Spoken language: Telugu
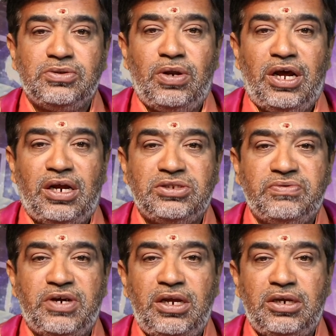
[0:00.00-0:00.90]
తులారాశి
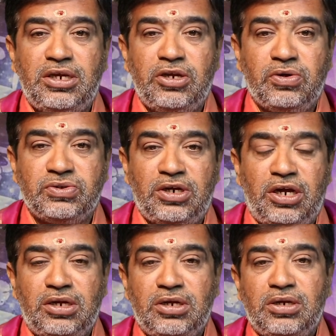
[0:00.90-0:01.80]
వారికి ఈ రోజున
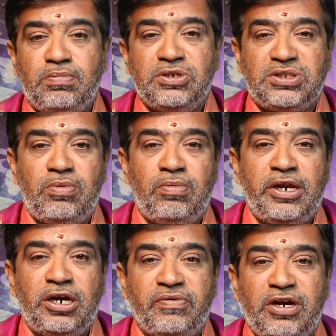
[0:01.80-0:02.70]

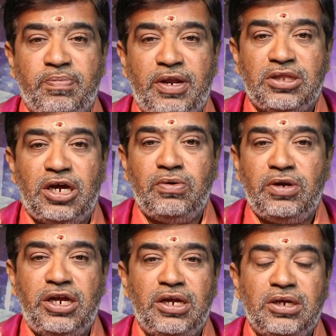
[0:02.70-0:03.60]
మిశ్రమమైనటువంటి ఫలితాలు
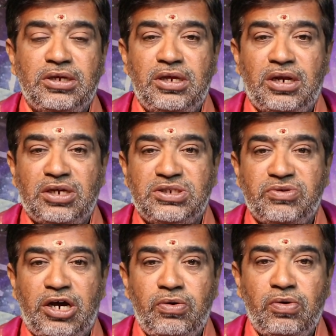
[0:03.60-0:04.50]
ఉన్నాయి ఈ
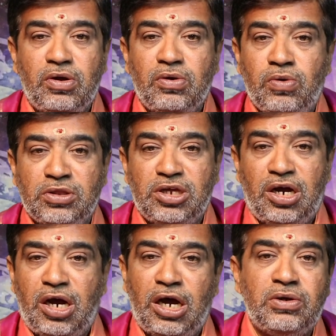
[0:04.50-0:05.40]
రాశివారు కొంత
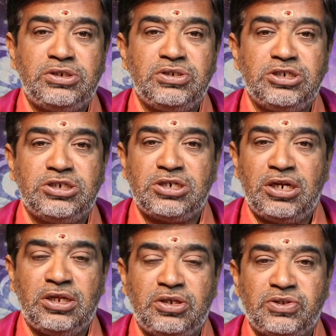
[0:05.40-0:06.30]
ఆలోచించి
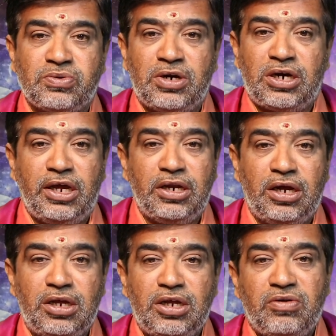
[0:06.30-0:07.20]
నిర్ణయం తీసుకున్నట్లయినా
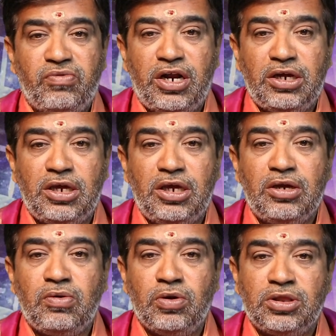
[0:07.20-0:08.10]
వారికి
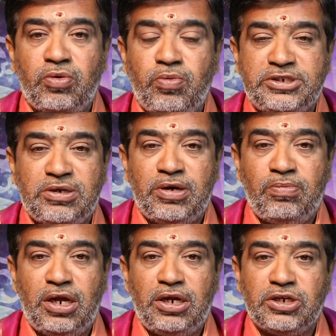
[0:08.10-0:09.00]
కొంత ఉపశమనం
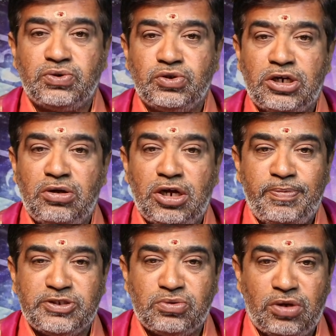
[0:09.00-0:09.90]
కలిగే సూచనలు
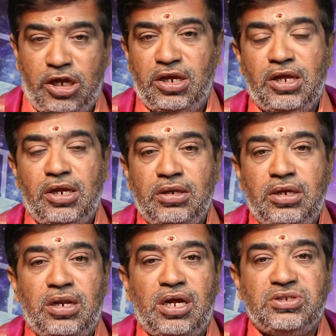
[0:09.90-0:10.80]
కనిపిస్తున్నాయి
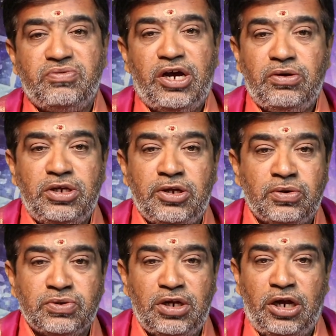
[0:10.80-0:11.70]
ఈ రాశివారు ఈ
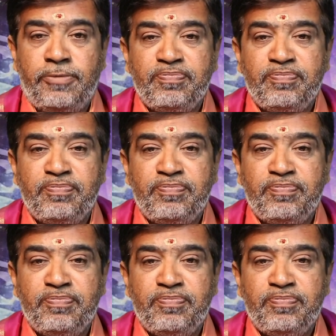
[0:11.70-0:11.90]
రోజున